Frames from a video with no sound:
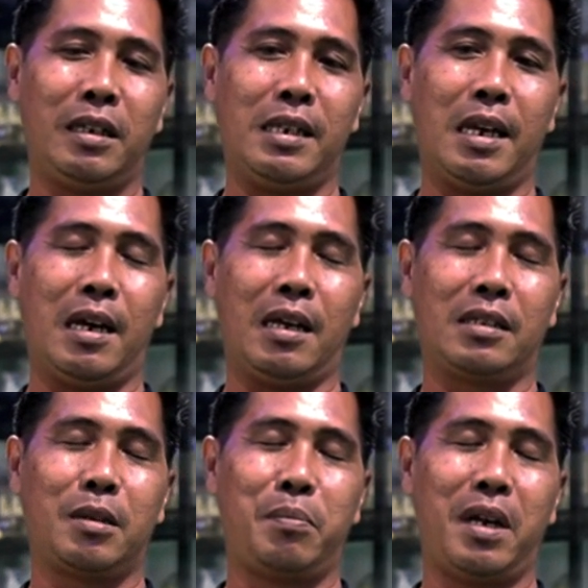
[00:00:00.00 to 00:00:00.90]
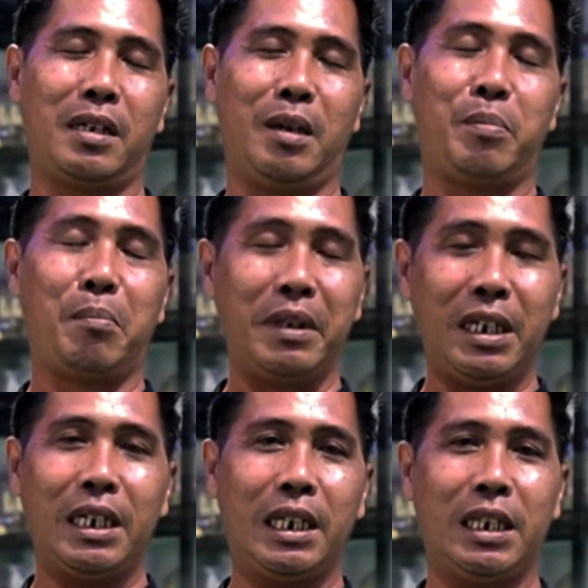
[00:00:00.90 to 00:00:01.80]
ya sebagai
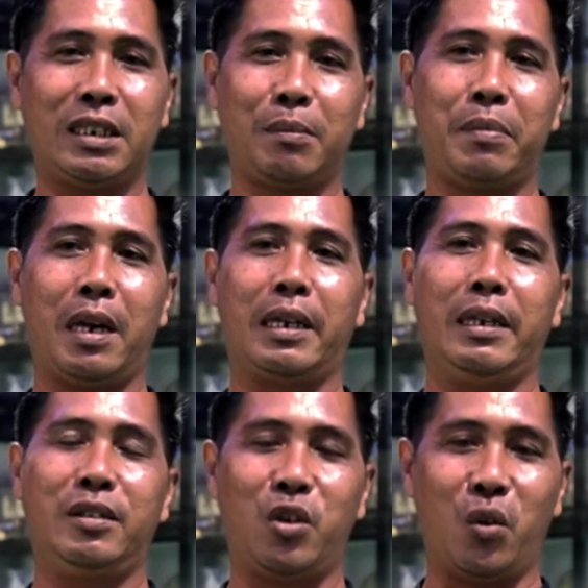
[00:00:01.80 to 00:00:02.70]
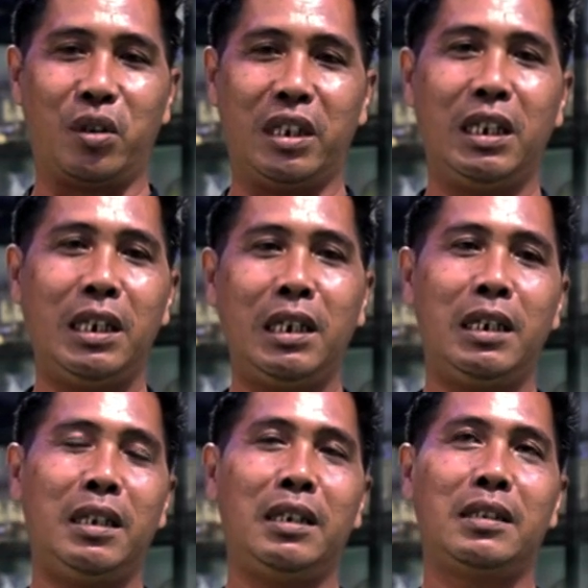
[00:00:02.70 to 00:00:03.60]
pemilik, sebagai
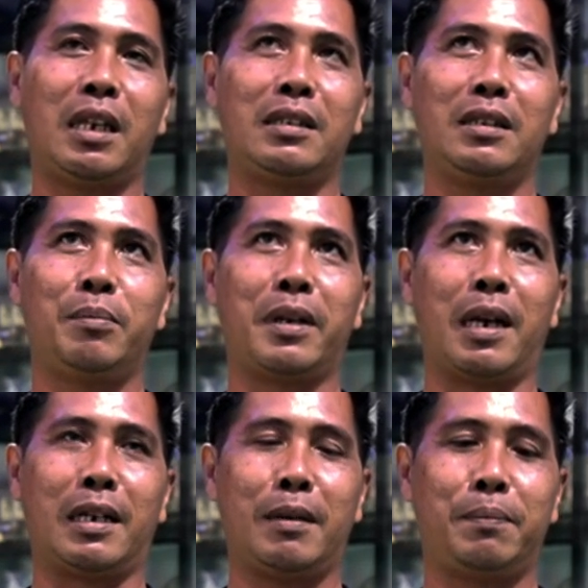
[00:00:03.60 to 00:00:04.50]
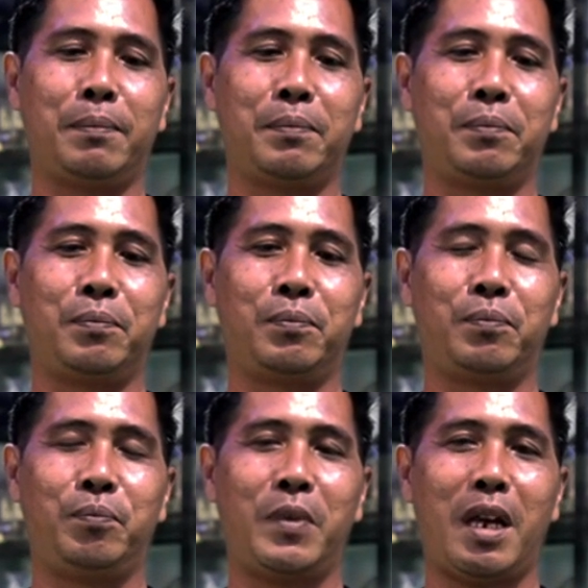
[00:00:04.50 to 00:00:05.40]
joki, saya sih berharap
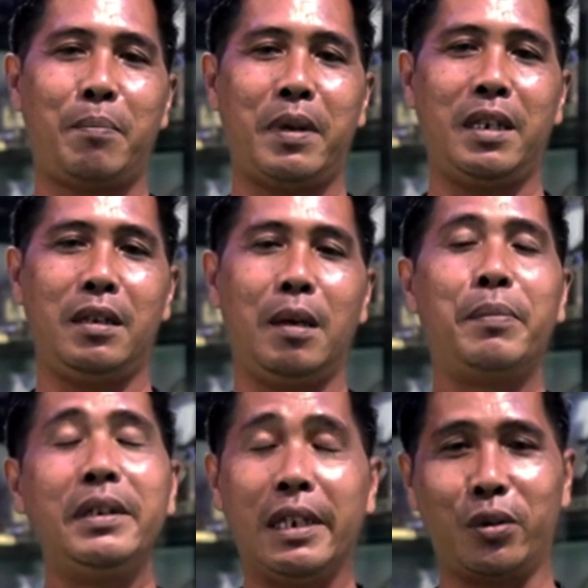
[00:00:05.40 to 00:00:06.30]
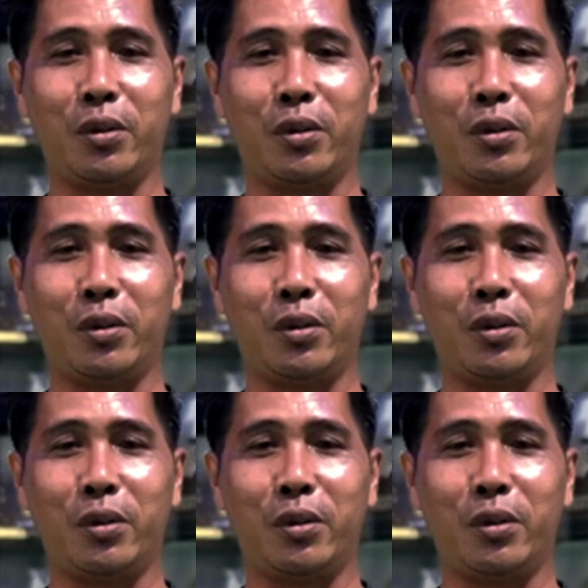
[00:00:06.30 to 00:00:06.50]
apa ya ya benar